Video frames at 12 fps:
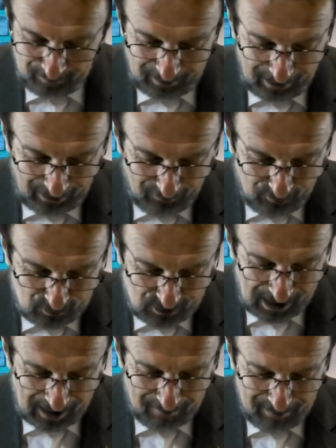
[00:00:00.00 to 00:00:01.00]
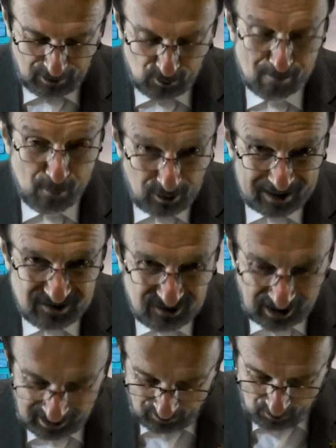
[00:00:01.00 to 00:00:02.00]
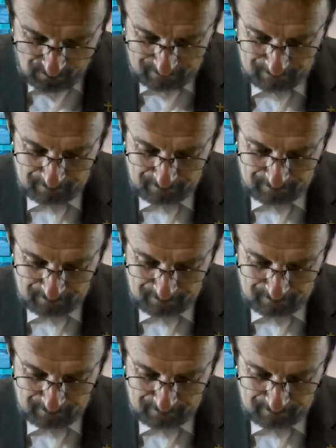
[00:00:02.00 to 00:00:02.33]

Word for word: e rifugiarmi in un monastero?